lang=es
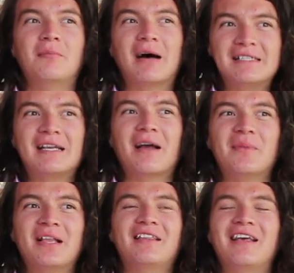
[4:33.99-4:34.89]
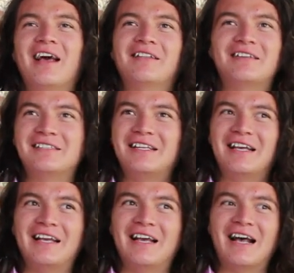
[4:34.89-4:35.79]
básicamente antes
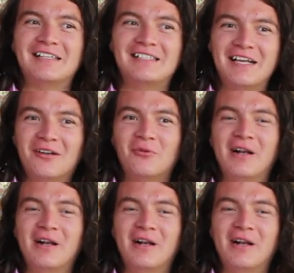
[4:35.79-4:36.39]
de hacer